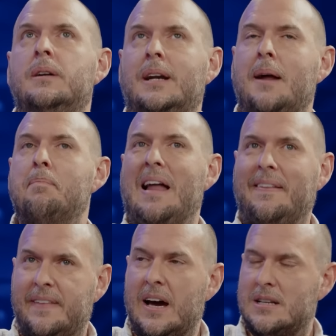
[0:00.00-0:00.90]

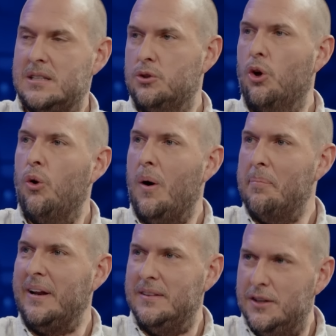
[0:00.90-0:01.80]
replantearse todo lo
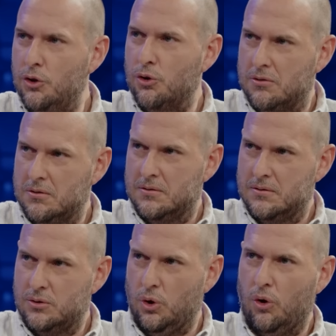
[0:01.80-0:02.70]
aprendido,
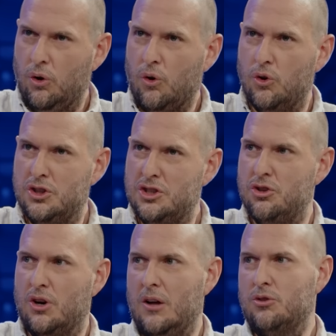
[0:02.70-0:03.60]
todo lo
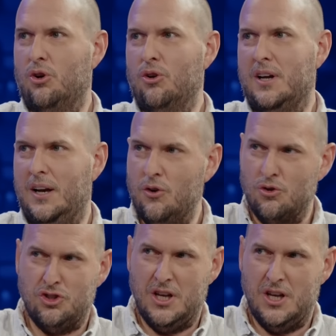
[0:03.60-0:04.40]
condicionado, todo lo que nos